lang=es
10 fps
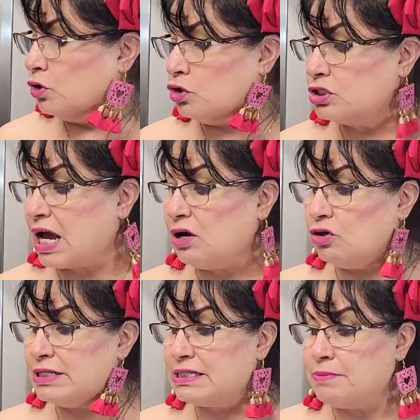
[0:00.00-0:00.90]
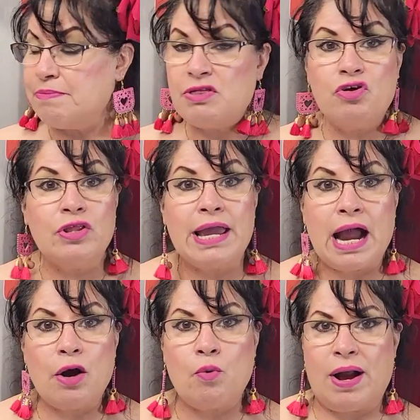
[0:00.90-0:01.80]
dos galones y medio de
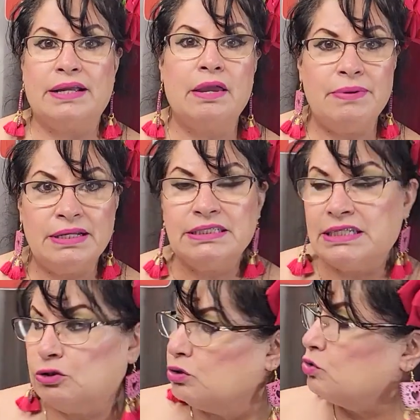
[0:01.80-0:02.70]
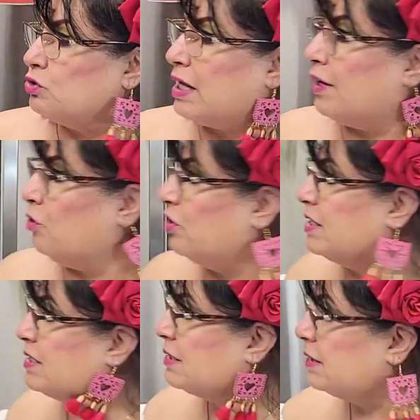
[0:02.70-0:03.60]
agua, que viene siendo estos
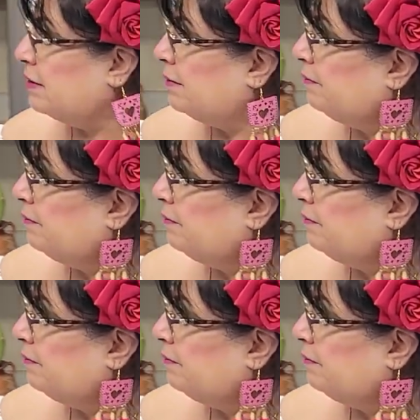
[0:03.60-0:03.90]
galones